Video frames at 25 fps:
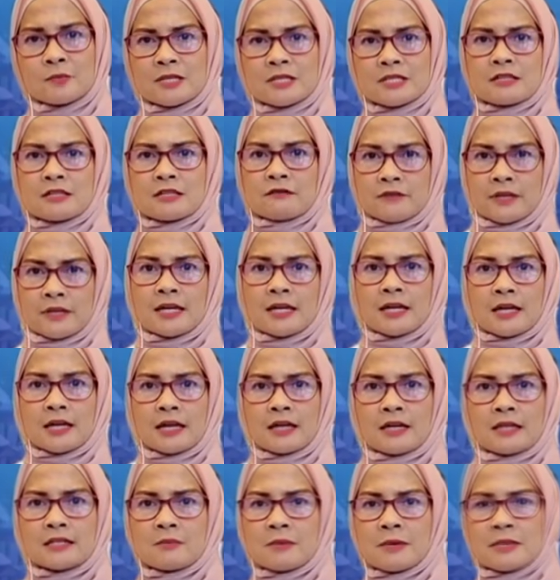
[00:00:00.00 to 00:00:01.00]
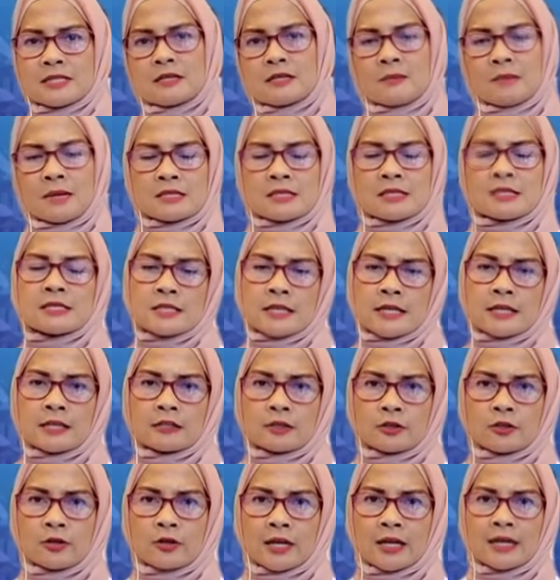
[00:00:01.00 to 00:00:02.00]
spesifik ya di masing-masing
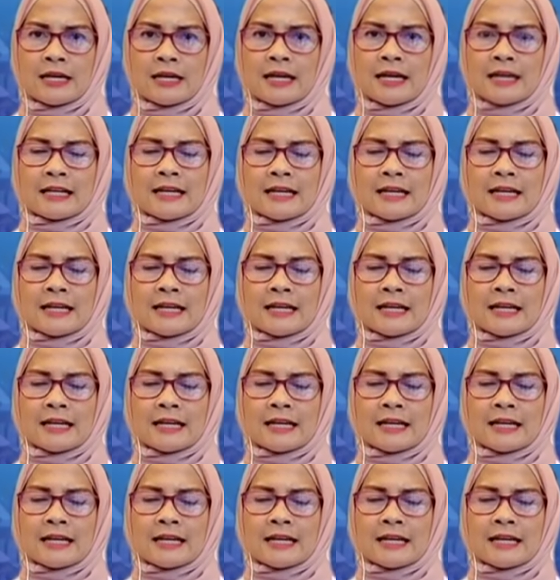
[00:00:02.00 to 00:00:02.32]
sektor.